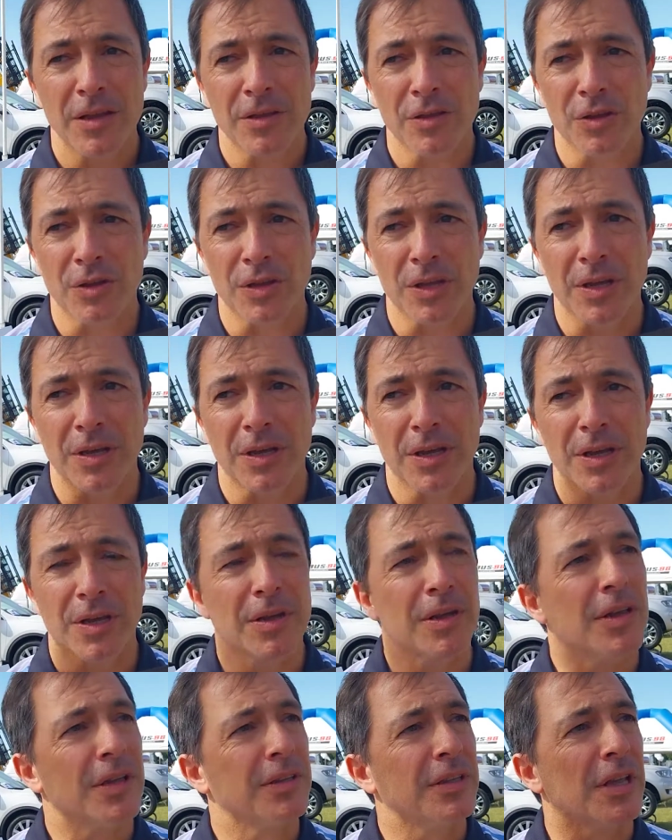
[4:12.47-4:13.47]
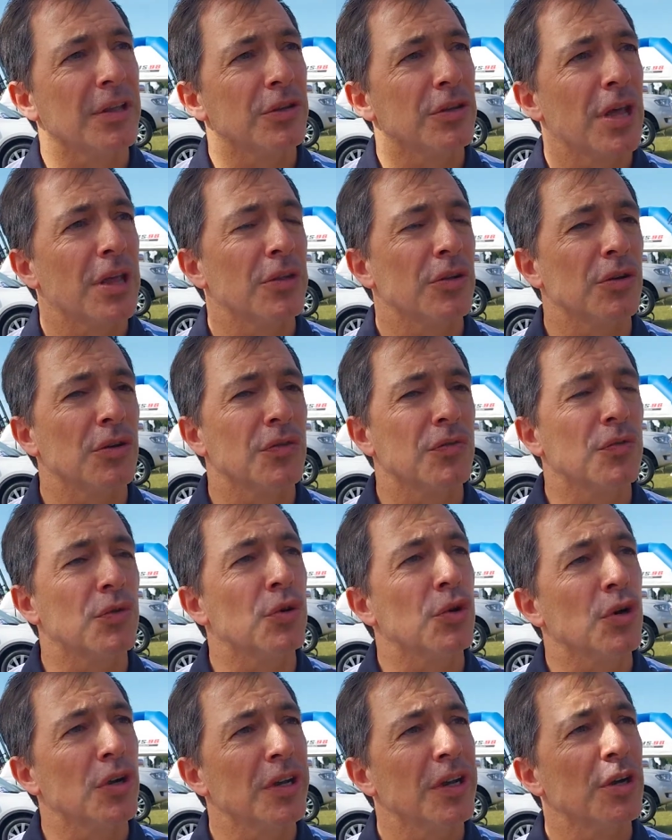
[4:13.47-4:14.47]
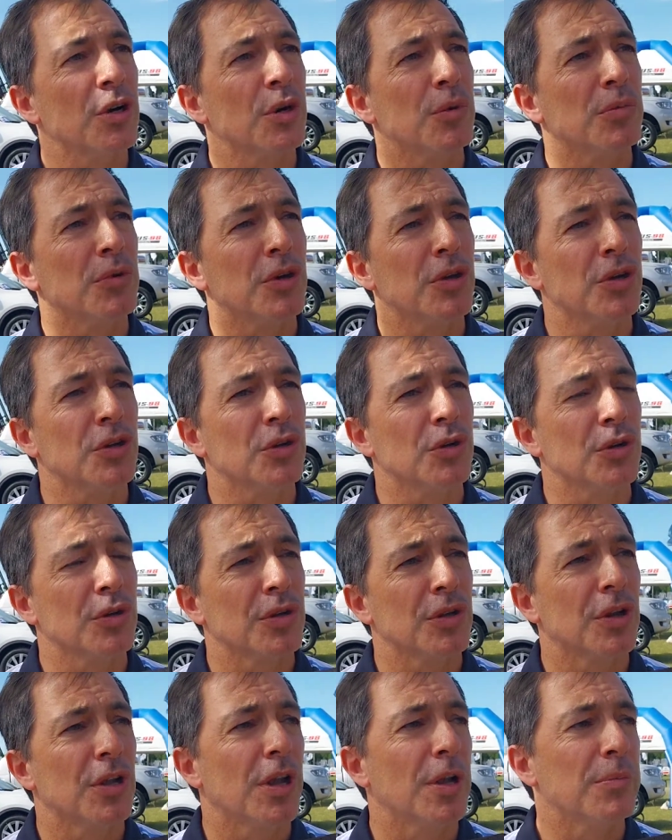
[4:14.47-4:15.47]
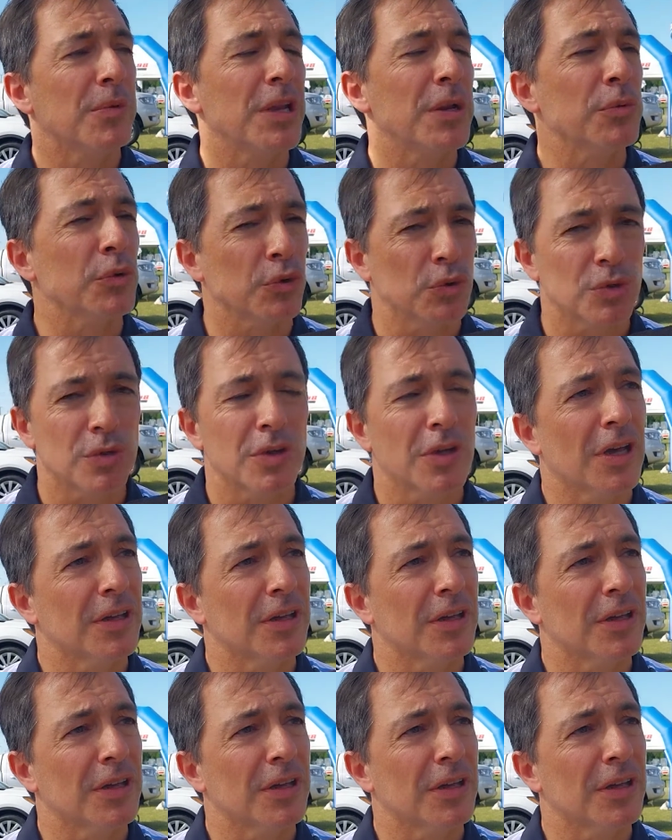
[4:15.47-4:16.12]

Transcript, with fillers: donde están tanto los furgones como los, el minibus.